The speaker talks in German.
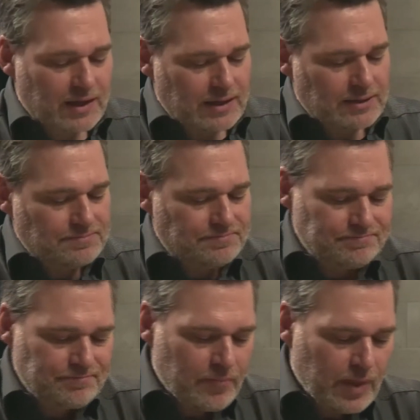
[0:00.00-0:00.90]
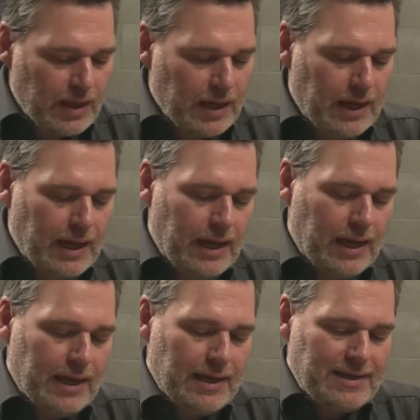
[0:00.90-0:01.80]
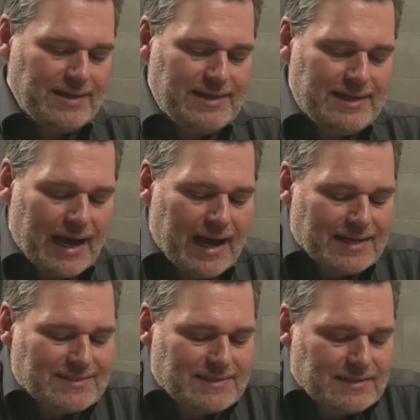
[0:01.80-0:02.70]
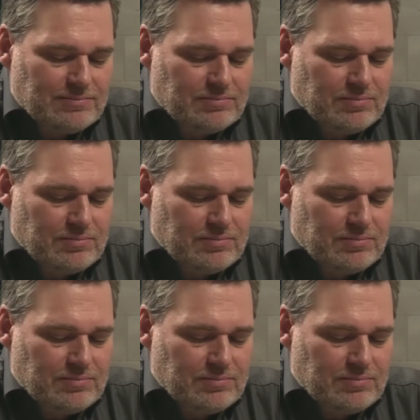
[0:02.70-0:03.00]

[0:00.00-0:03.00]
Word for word: Mhm. Ähm, ja, es